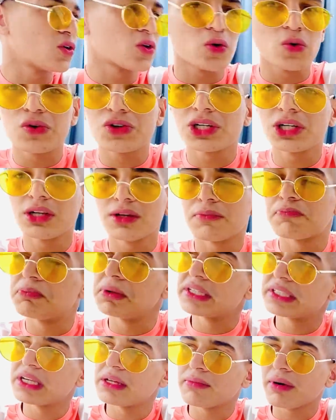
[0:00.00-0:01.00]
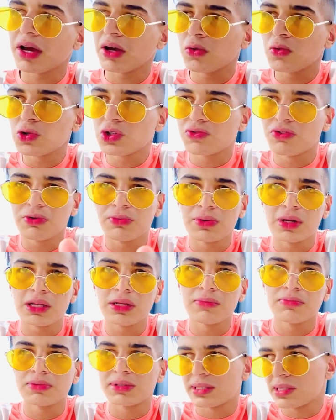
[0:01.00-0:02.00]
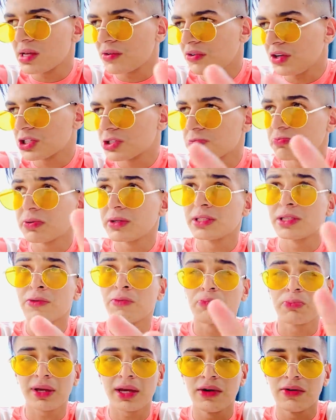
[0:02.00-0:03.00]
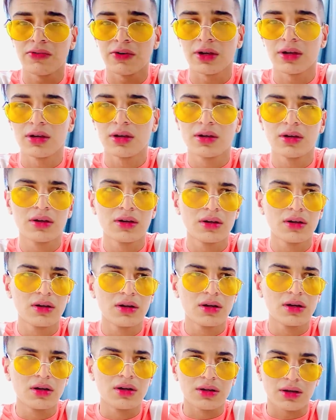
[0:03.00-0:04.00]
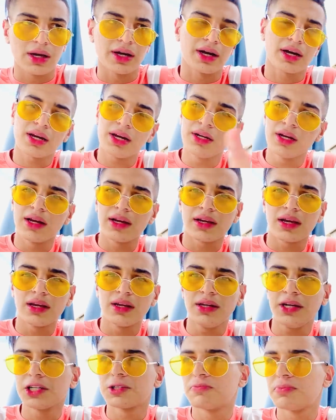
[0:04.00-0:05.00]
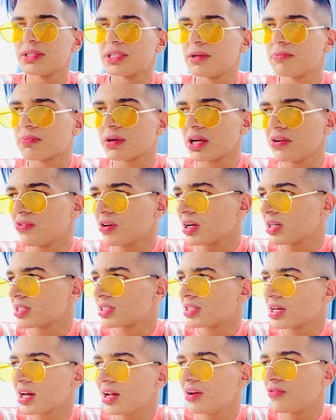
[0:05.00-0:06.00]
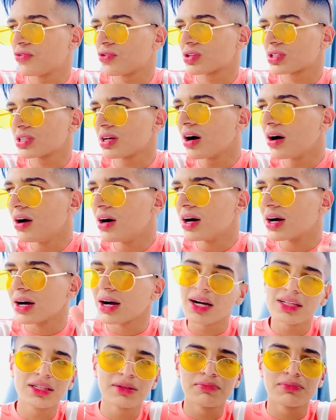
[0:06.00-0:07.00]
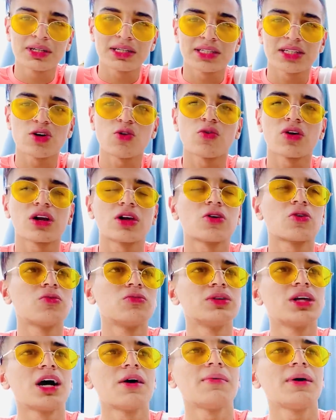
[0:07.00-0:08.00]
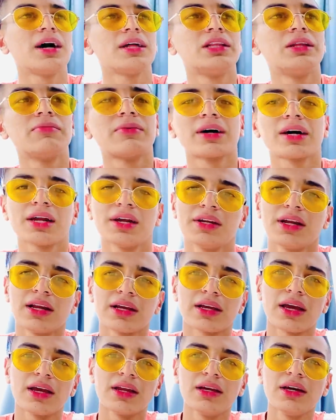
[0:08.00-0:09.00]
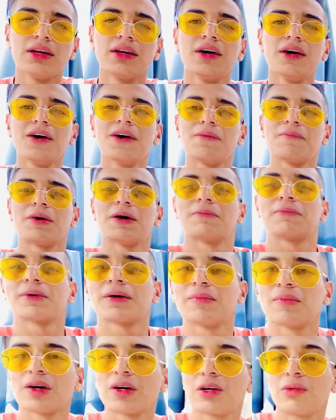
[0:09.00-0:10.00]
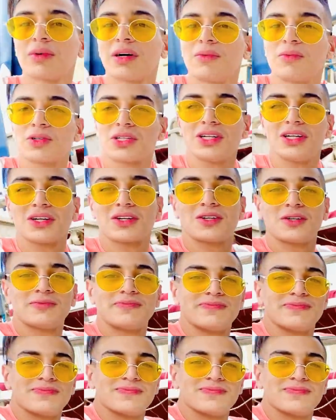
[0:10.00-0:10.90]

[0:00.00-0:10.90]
اخوتي بيسين ما غيكونش فيه بنادم بزاف حيت بيسين بريفي غير حنا اللي كاينين حيت بيسين بريفي غنستغل الفرصه غادي نبدا نصور لكم دابا حتى ما غير حنا اللي كاينين المهم كنبغيكم كنموت عليكم